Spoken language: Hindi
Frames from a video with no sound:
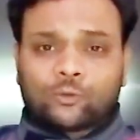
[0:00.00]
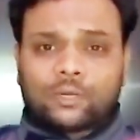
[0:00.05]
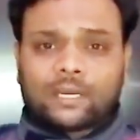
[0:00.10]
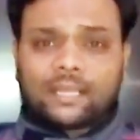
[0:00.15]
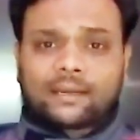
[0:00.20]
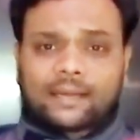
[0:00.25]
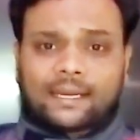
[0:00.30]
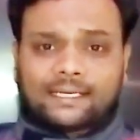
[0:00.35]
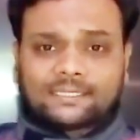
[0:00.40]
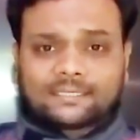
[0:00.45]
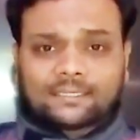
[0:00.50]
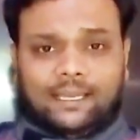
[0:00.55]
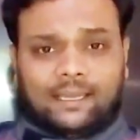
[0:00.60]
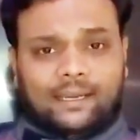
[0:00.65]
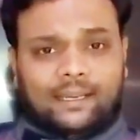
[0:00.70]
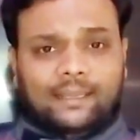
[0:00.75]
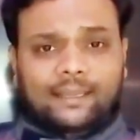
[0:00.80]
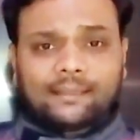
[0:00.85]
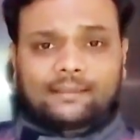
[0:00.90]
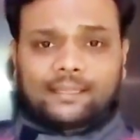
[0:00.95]
थोड़े राइट्स
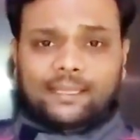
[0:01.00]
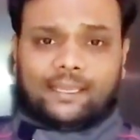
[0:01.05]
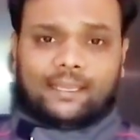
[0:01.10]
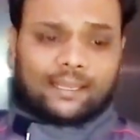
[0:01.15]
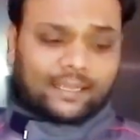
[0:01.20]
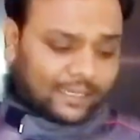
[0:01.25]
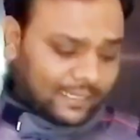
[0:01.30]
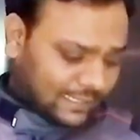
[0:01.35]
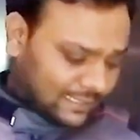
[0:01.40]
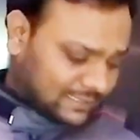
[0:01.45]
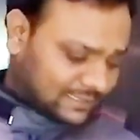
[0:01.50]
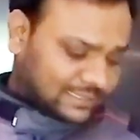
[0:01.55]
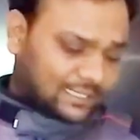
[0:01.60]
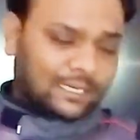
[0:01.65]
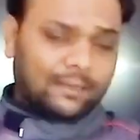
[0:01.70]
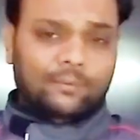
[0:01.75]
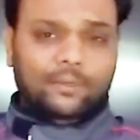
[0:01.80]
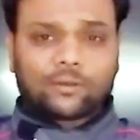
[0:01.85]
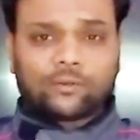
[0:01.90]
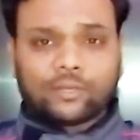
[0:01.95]
करेंगे देखेंगे
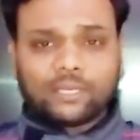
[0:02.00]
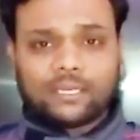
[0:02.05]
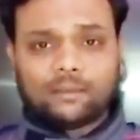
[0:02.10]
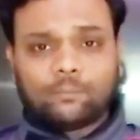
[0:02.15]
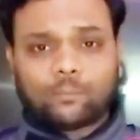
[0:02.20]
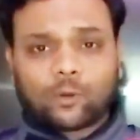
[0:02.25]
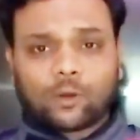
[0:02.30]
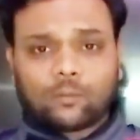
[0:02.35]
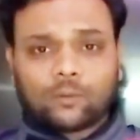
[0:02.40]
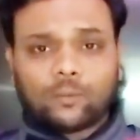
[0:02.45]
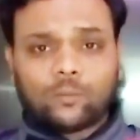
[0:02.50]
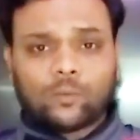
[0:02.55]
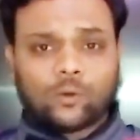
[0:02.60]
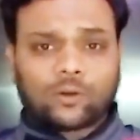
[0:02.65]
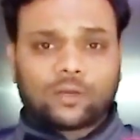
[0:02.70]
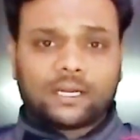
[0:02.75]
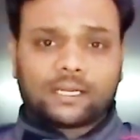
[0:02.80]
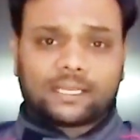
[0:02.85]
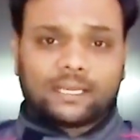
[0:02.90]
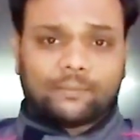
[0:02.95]
इसका भी कोई प्रॉब्लम
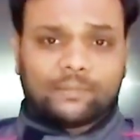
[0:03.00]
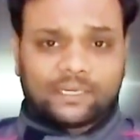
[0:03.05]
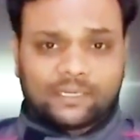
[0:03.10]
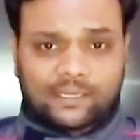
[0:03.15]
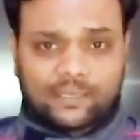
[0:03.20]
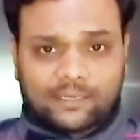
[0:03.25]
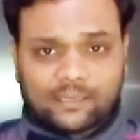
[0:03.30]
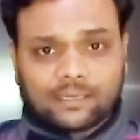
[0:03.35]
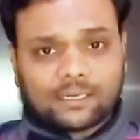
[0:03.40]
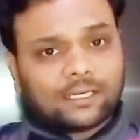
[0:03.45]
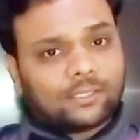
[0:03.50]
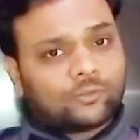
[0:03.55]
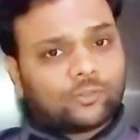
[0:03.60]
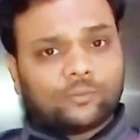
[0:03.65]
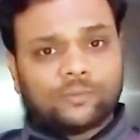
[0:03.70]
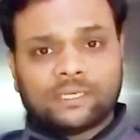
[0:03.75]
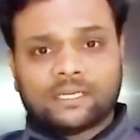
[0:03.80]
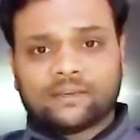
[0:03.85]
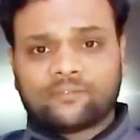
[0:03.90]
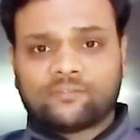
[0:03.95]
होगा क्या मटेरियल का
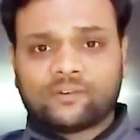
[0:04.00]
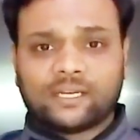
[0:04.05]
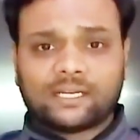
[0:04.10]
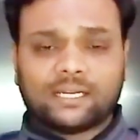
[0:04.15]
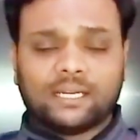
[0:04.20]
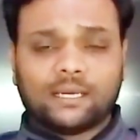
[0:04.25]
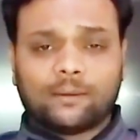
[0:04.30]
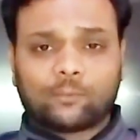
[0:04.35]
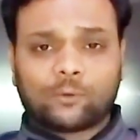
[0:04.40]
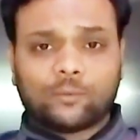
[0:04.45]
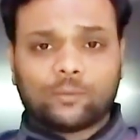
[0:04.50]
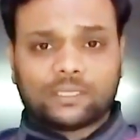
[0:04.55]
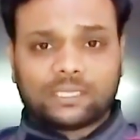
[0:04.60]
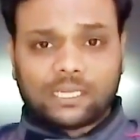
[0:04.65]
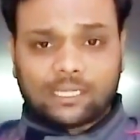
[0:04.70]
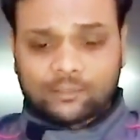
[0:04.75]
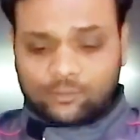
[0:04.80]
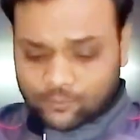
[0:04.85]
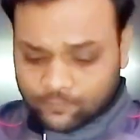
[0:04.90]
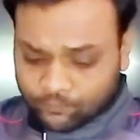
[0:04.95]
तो मैं डेफिनेटली आपको
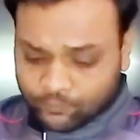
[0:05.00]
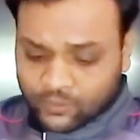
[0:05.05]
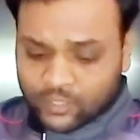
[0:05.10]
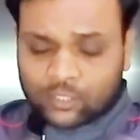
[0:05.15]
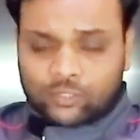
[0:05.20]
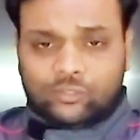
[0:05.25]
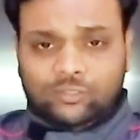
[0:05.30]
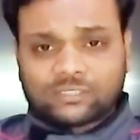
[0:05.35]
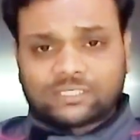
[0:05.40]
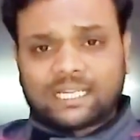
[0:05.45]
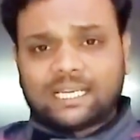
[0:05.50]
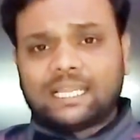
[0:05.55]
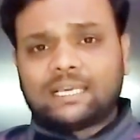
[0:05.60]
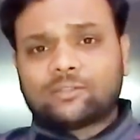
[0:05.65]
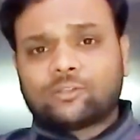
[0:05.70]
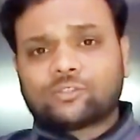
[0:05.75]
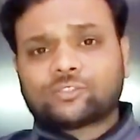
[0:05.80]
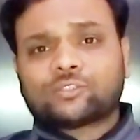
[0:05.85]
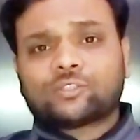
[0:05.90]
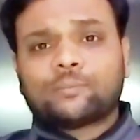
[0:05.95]
बताता हूँ तो
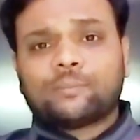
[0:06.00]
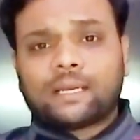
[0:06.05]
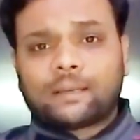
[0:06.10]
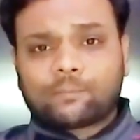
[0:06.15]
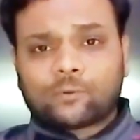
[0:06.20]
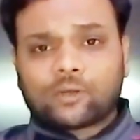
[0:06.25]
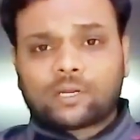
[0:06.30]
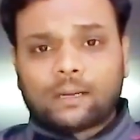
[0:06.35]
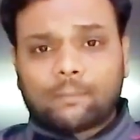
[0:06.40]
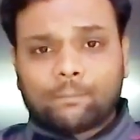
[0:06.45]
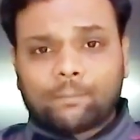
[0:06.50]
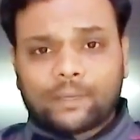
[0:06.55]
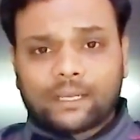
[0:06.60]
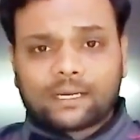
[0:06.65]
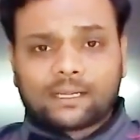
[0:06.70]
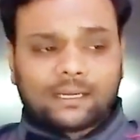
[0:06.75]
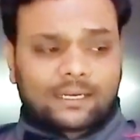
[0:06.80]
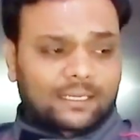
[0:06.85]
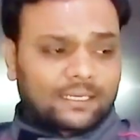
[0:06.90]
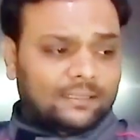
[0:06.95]
चलिए दोस्तों मैं आपको
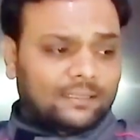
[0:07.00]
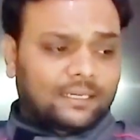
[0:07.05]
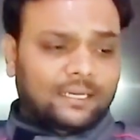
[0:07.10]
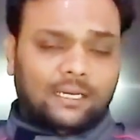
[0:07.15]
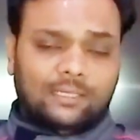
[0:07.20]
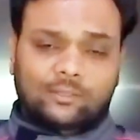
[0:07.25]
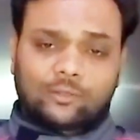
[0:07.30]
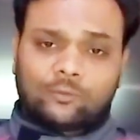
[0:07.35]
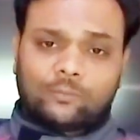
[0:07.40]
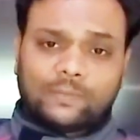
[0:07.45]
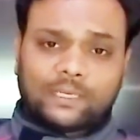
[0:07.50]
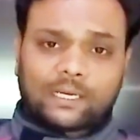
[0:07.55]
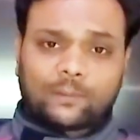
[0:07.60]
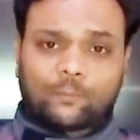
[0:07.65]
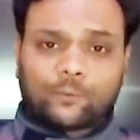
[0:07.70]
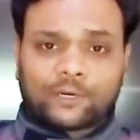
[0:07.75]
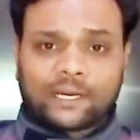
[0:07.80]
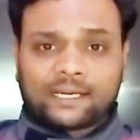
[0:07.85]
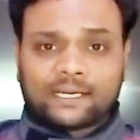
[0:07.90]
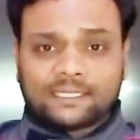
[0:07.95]
कंपेयर करके दिखाता हूँ मेरा
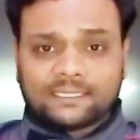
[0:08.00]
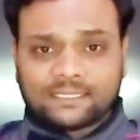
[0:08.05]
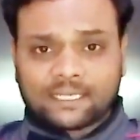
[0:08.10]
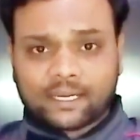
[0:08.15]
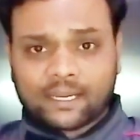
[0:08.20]
पुराना